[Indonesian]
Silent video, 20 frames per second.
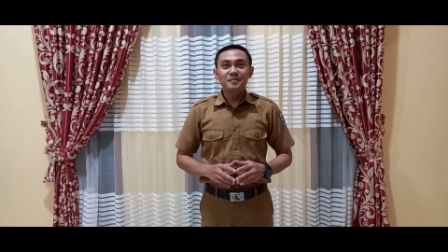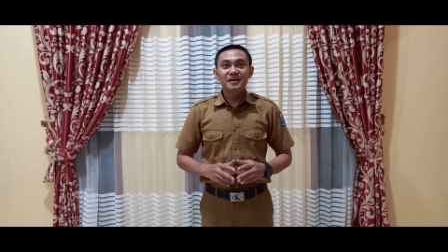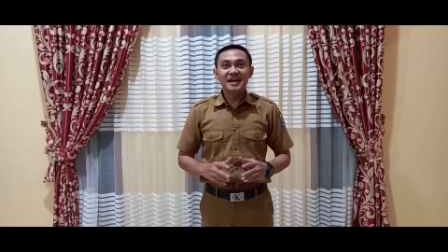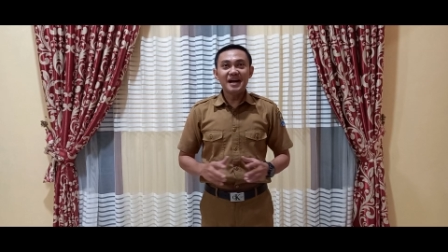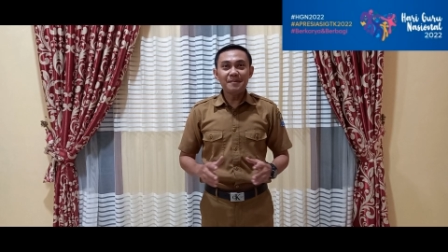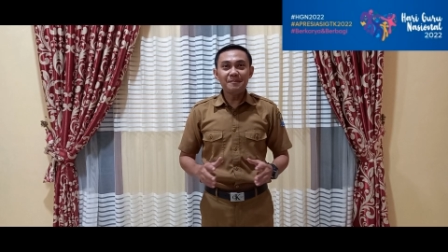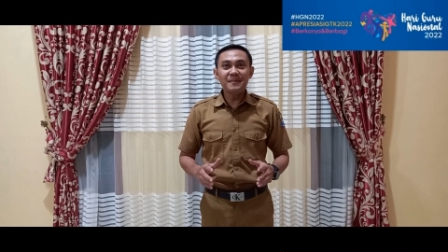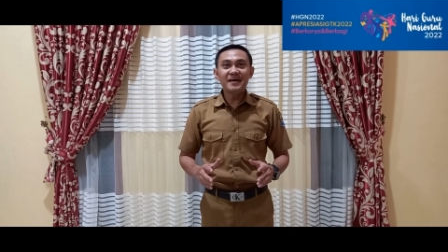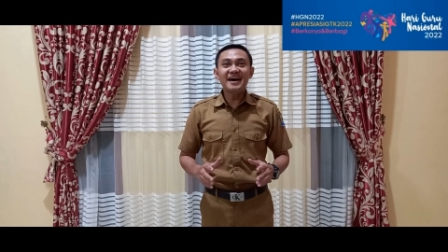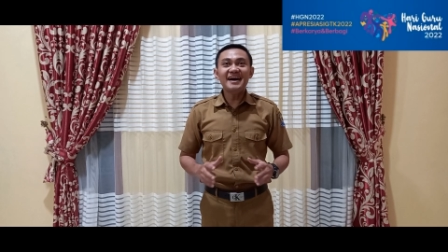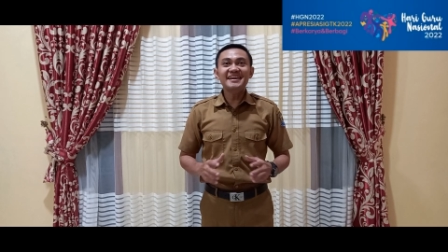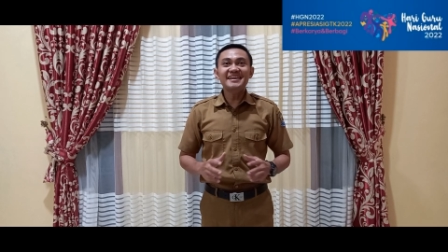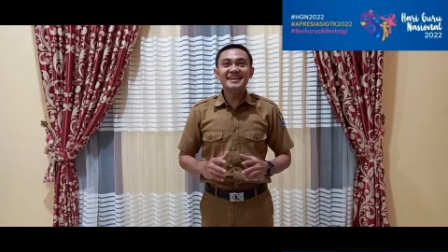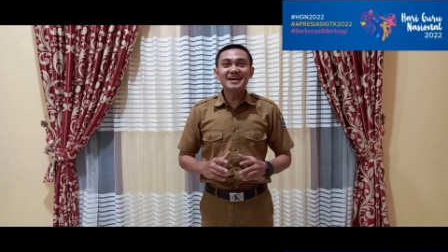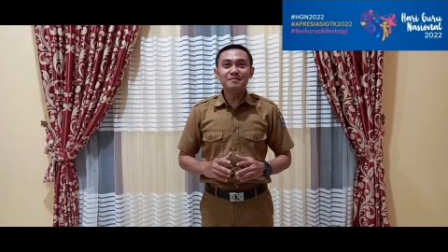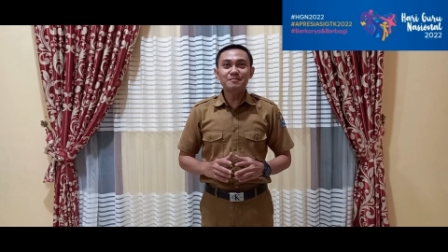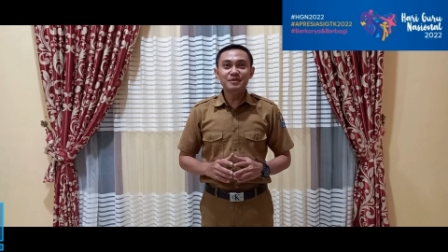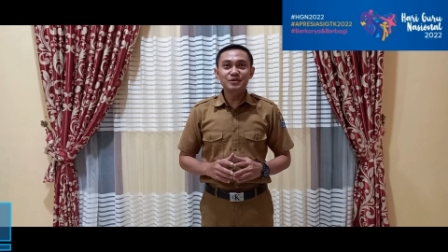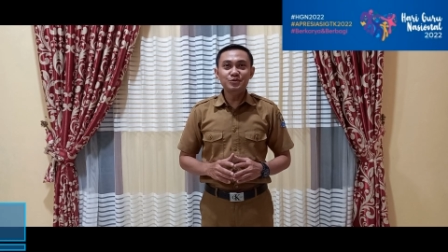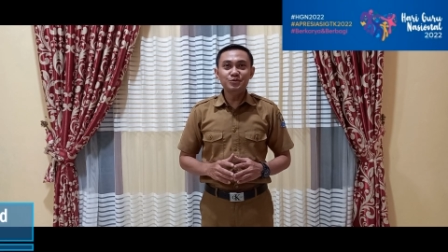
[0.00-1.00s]
Mengapa
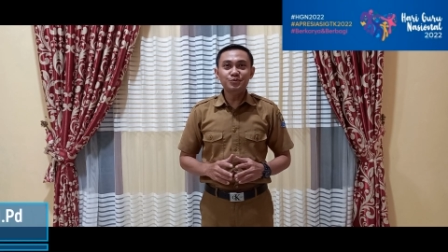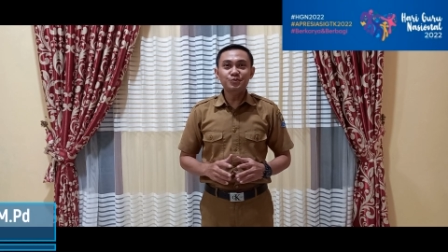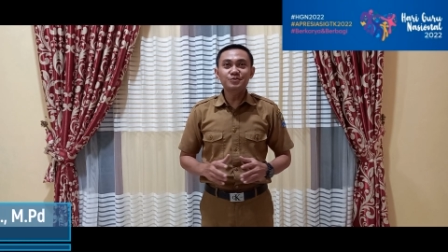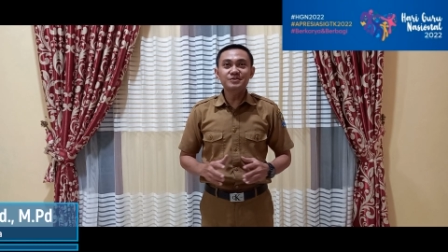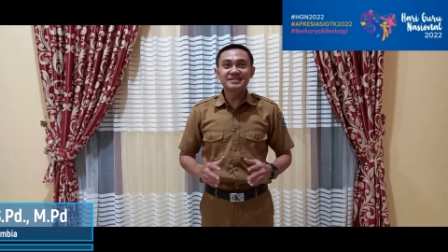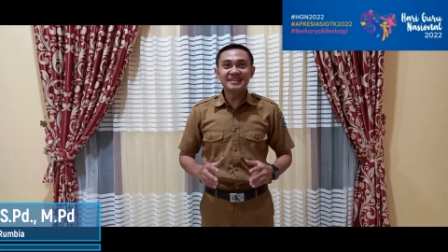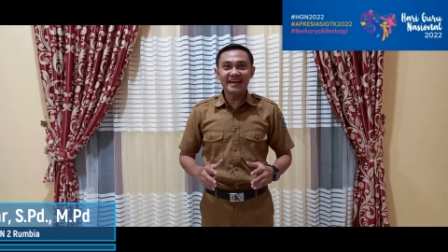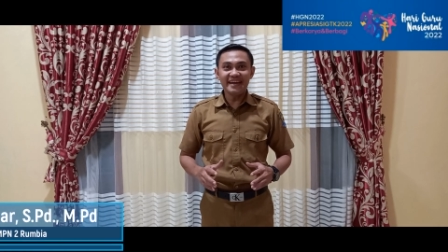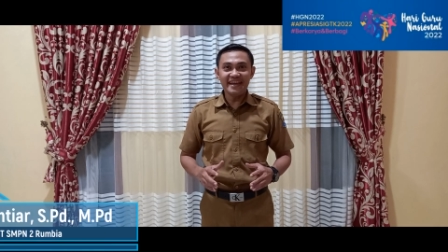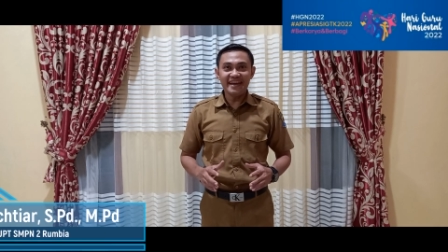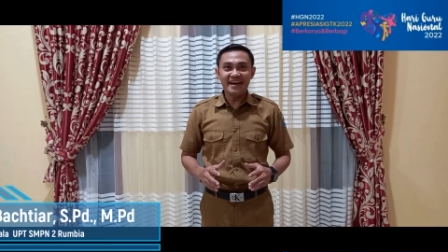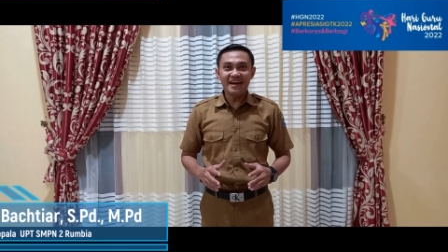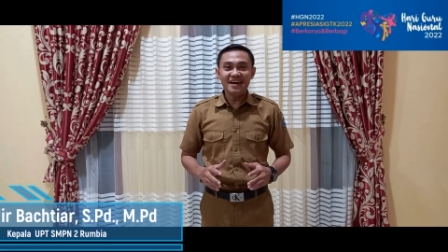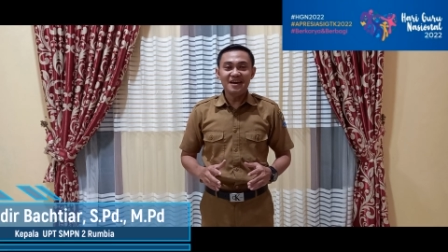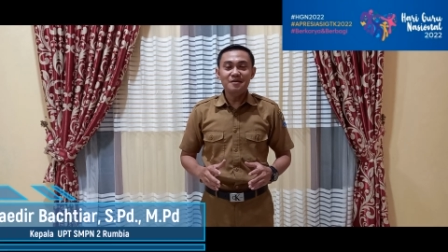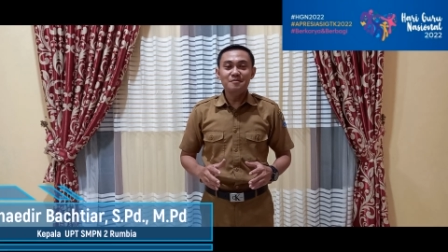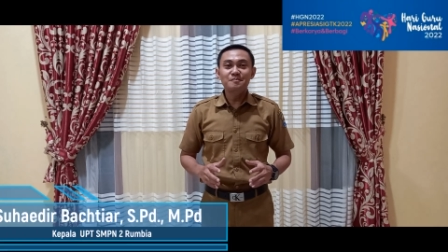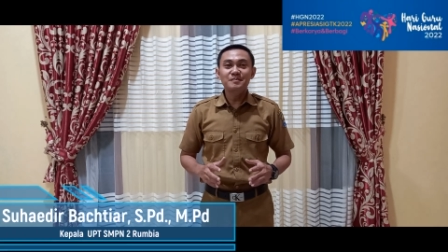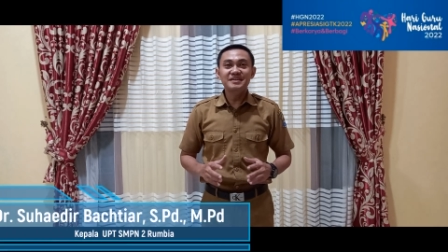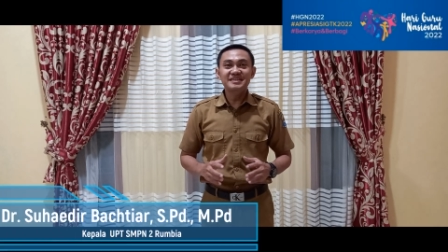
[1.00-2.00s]
Anda mendukung saya
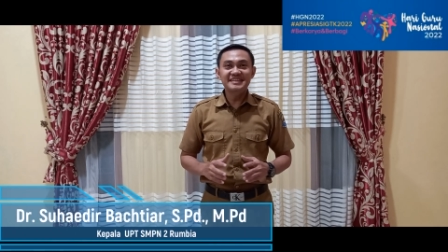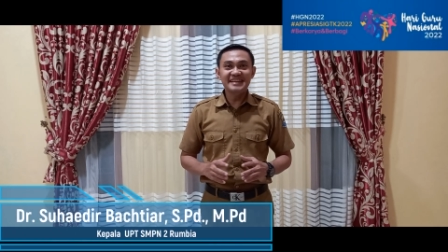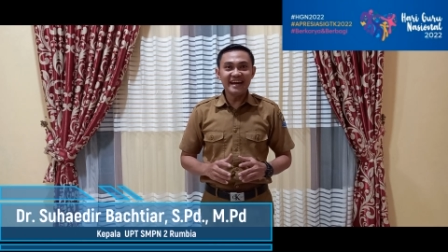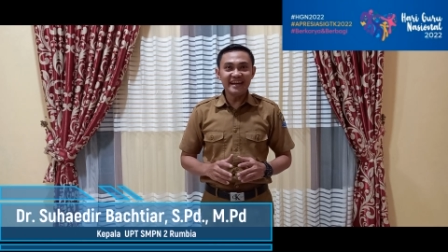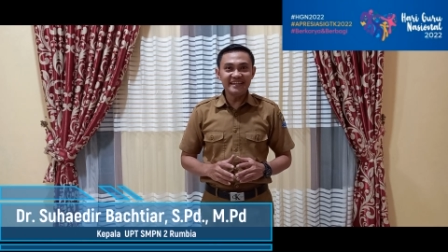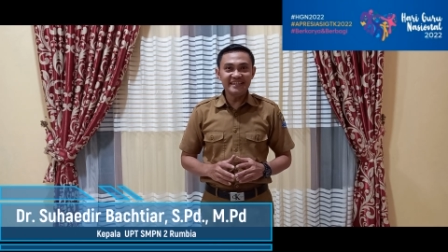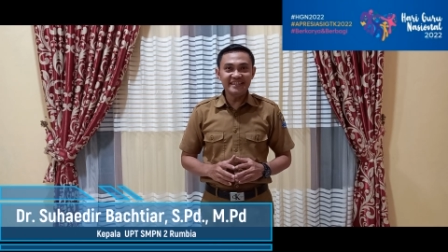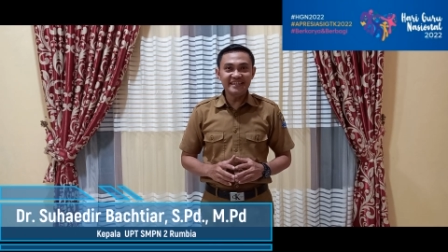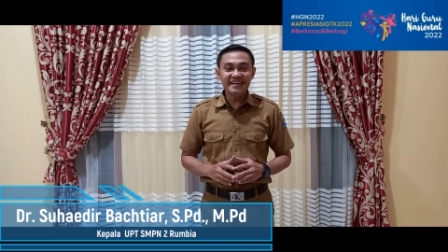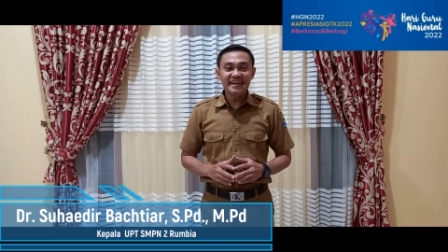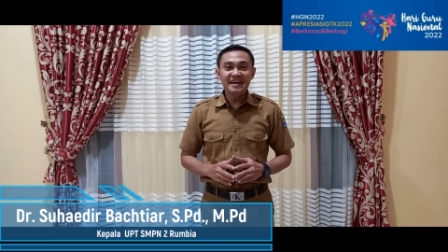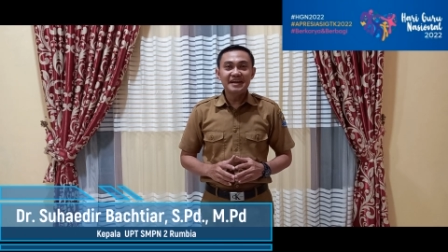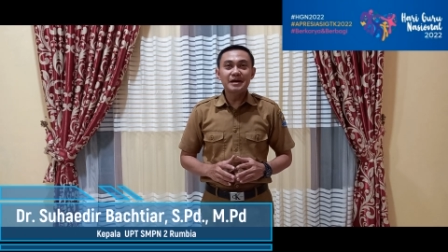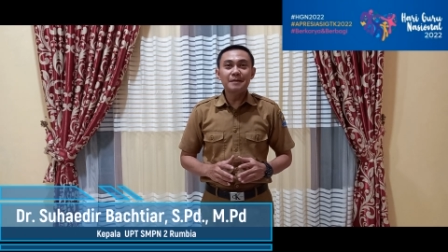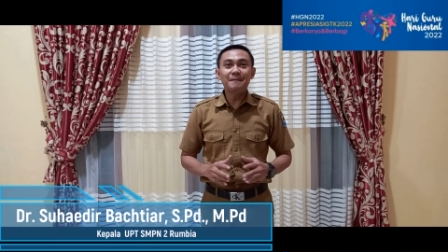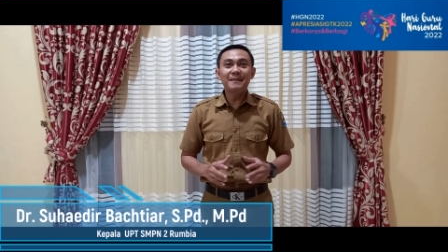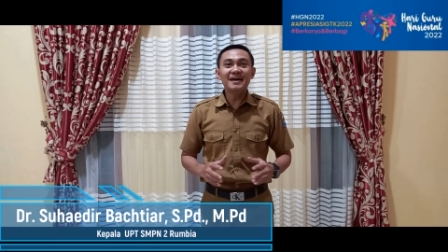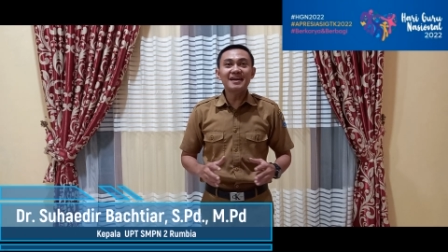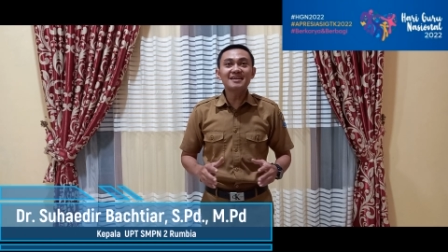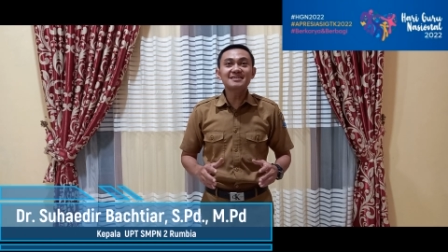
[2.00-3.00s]
menjadi
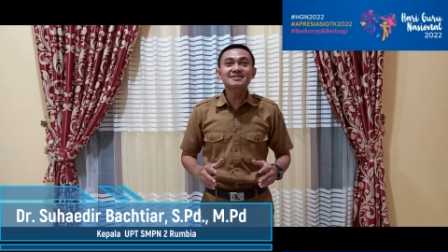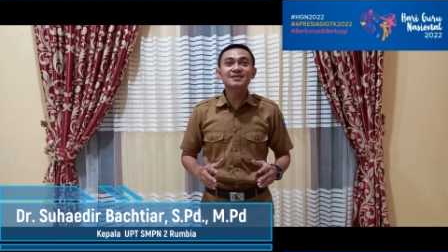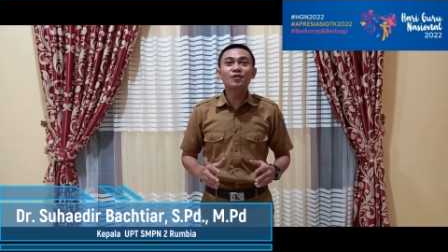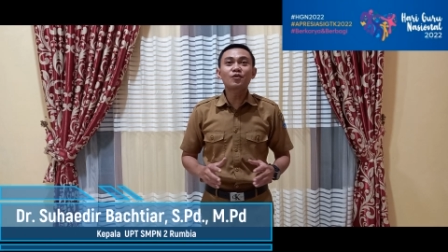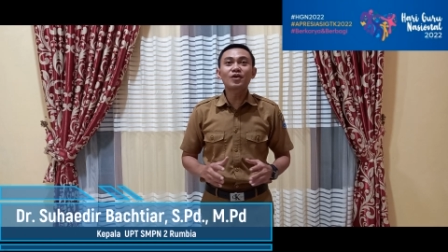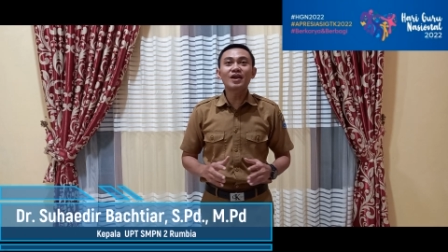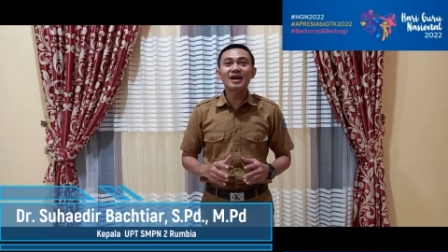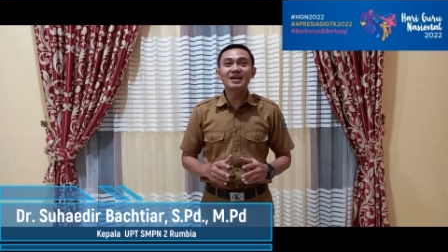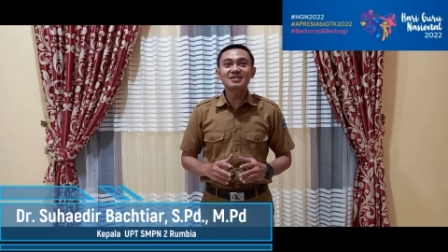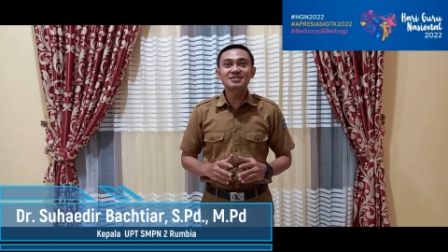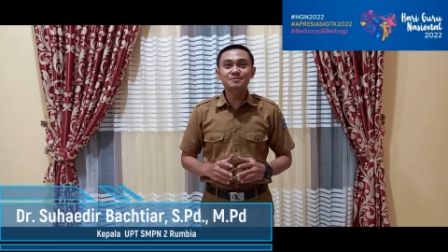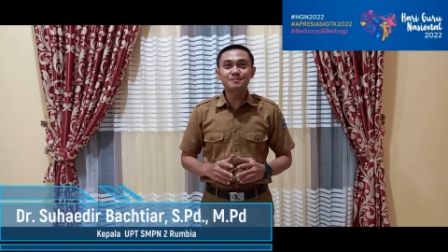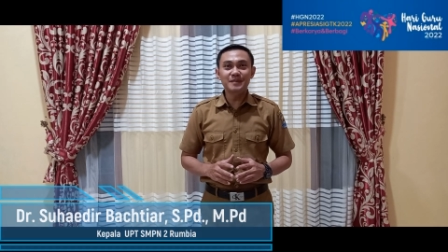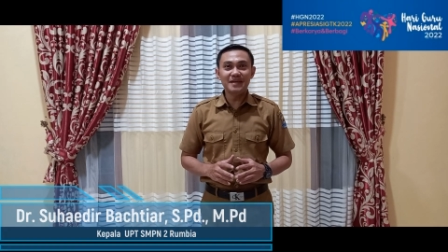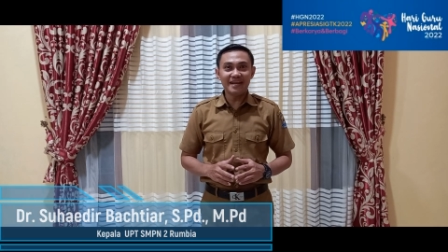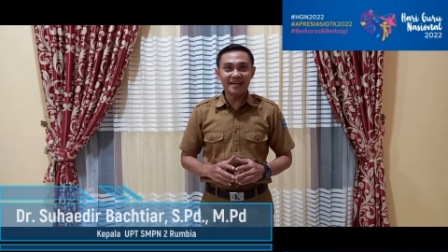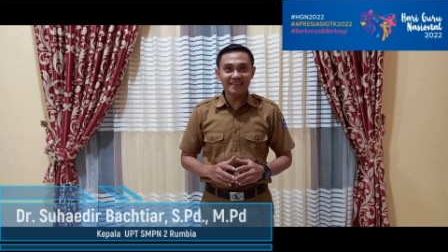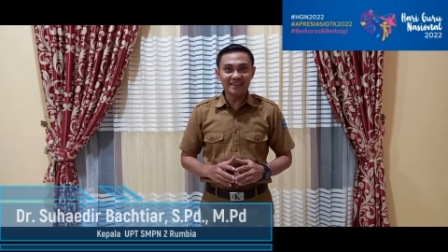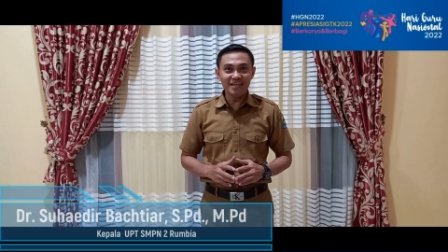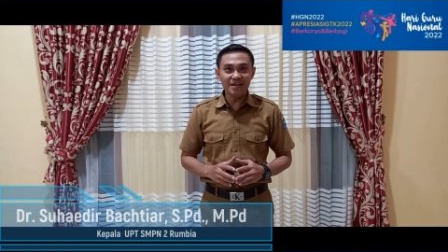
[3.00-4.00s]
Kepala Sekolah
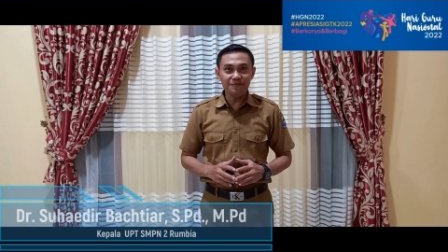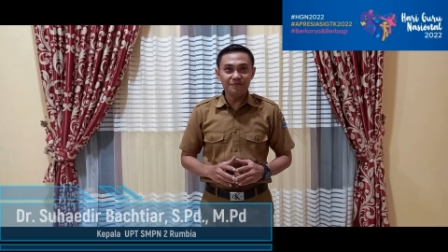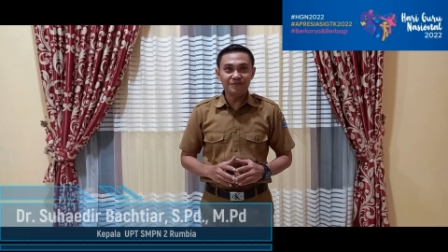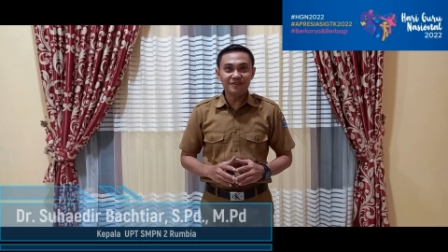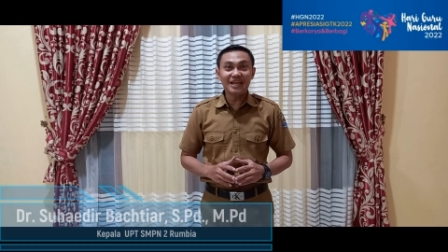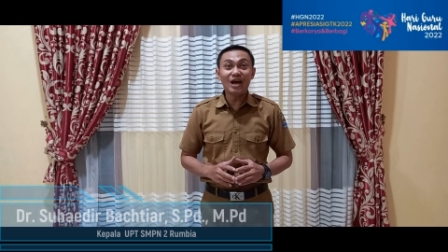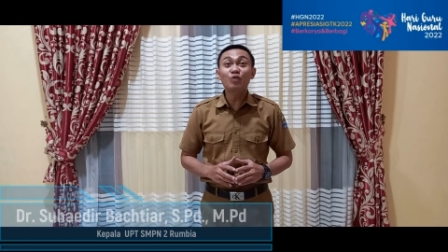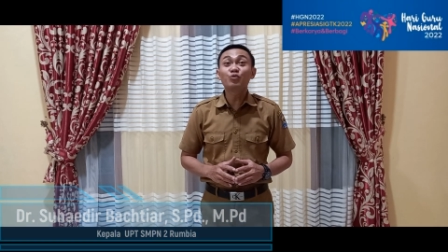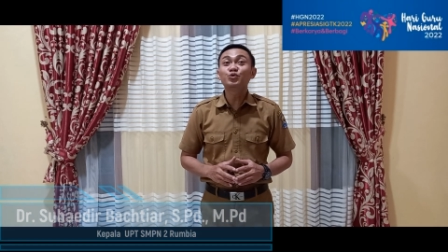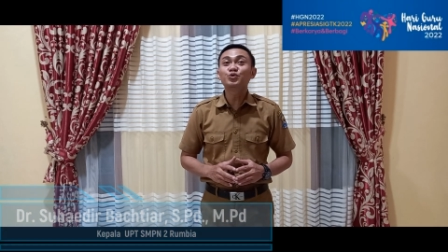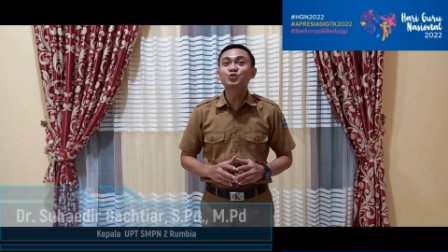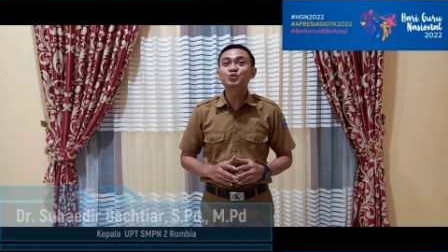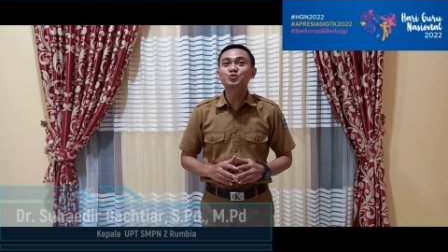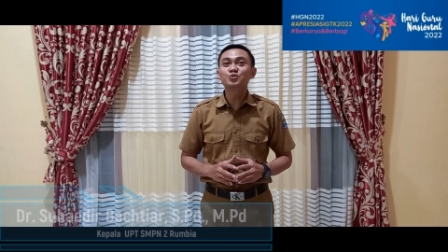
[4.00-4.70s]
Inspiratif tahun